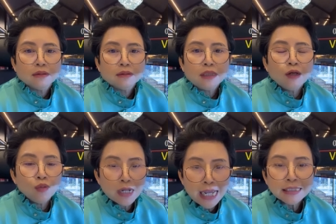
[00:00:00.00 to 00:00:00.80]
ที่คุณ
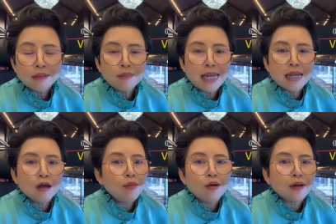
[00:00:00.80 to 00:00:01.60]
ให้ฉันมา เขาบ
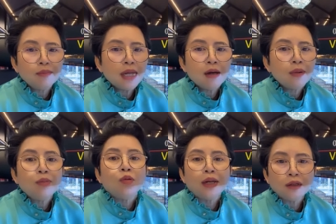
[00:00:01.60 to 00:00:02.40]
อกว่าไม่เอาแม่ผม
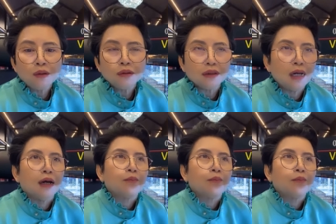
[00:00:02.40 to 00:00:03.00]
ให้คุณเนาะ